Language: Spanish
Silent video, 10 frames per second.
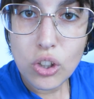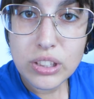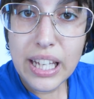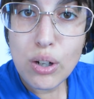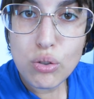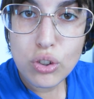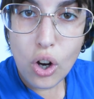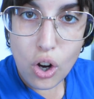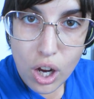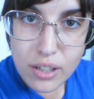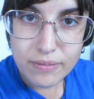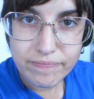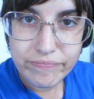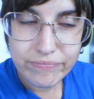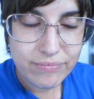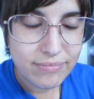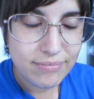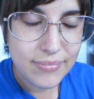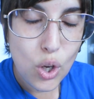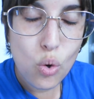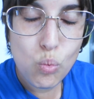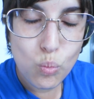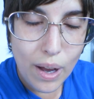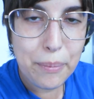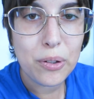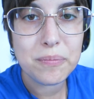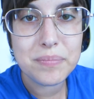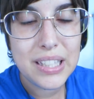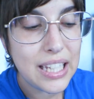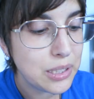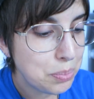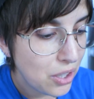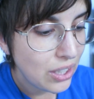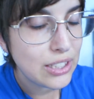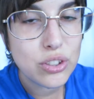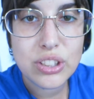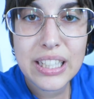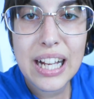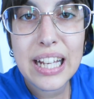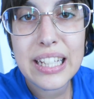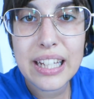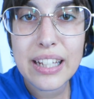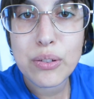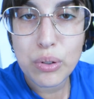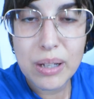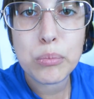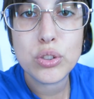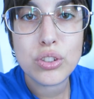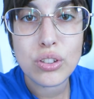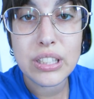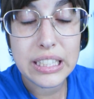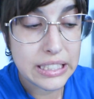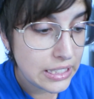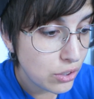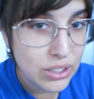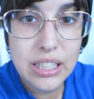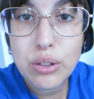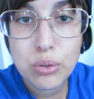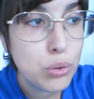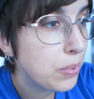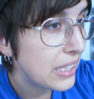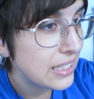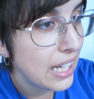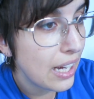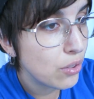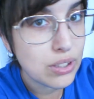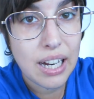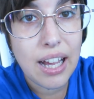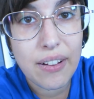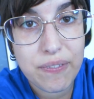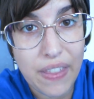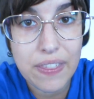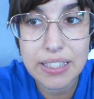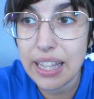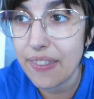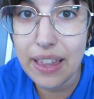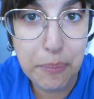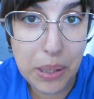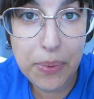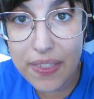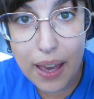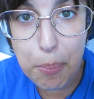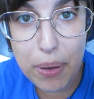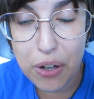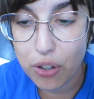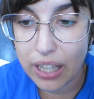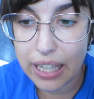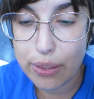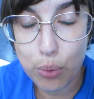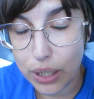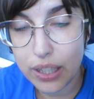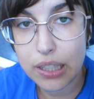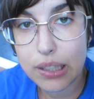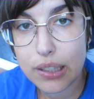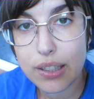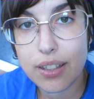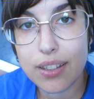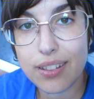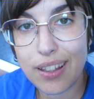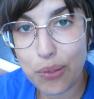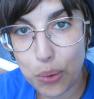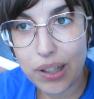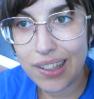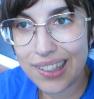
os quiero un cojón, un huevo, y espero que esto siga y que dure mucho, y que si no es en YouTube, que sea en otra faceta de mi vida, pero que dure, que dure.